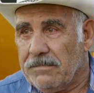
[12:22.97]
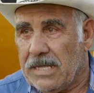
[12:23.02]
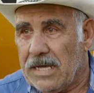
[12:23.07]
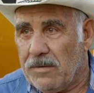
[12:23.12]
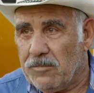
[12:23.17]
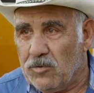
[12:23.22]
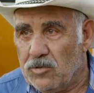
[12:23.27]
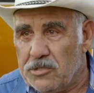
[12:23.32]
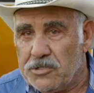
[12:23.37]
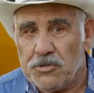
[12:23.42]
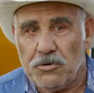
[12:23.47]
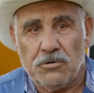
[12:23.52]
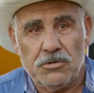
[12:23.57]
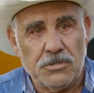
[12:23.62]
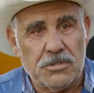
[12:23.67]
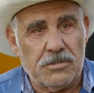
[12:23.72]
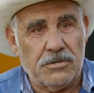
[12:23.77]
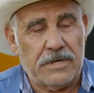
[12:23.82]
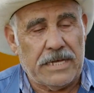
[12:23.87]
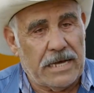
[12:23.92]
me deixa muito
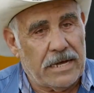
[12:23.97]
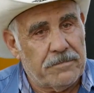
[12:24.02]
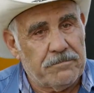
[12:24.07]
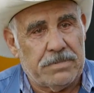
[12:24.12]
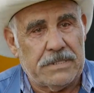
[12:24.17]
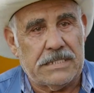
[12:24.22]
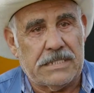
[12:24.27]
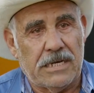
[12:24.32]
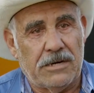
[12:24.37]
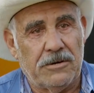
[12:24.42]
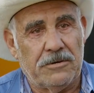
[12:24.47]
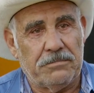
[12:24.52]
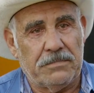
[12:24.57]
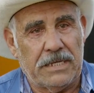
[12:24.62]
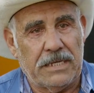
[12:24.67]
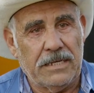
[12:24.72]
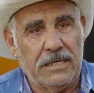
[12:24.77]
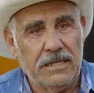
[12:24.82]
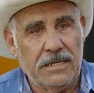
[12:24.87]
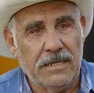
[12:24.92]
feliz por terem
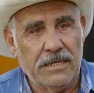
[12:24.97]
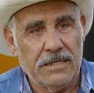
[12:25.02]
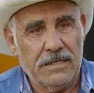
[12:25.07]
pensado em